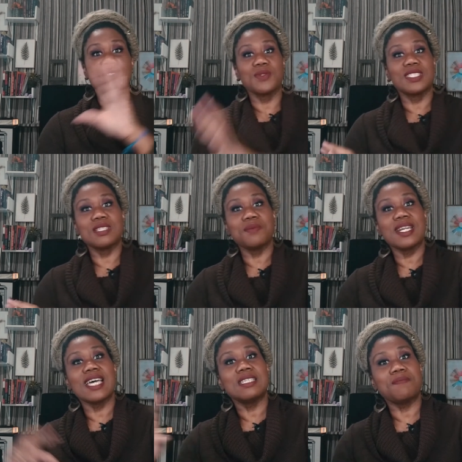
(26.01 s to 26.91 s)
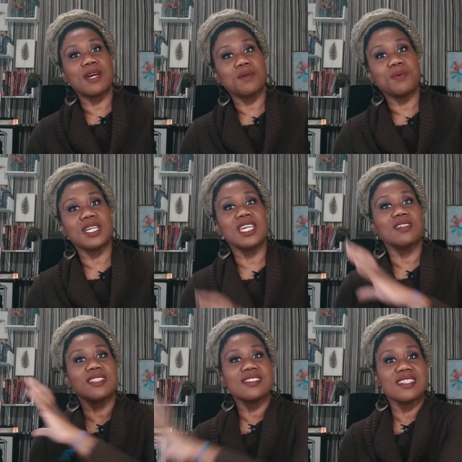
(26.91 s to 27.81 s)
segunda temporada, para um
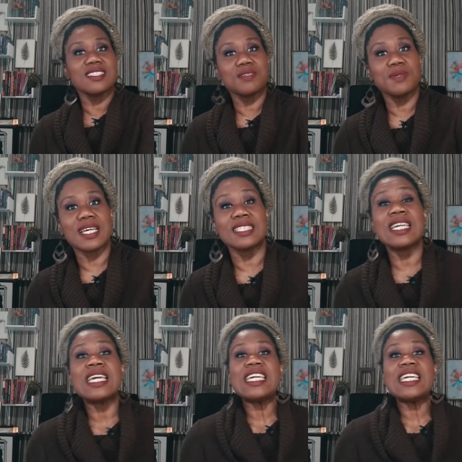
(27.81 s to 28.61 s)
pouquinho, terceira temporada.